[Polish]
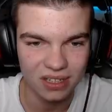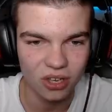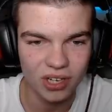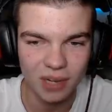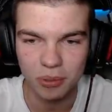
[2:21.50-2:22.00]

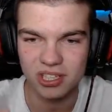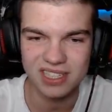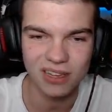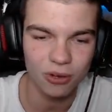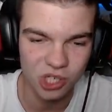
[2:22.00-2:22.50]
to niech
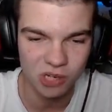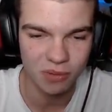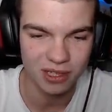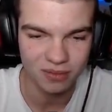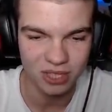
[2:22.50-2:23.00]
pozostałości
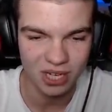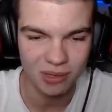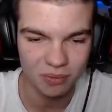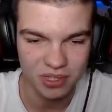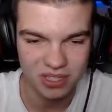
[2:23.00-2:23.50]
będą, to niech
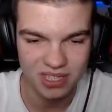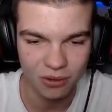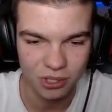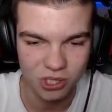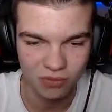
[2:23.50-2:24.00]
będą
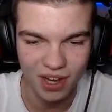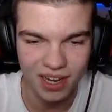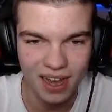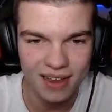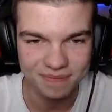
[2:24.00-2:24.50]
pozostałości.
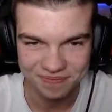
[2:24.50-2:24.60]
Uwaga!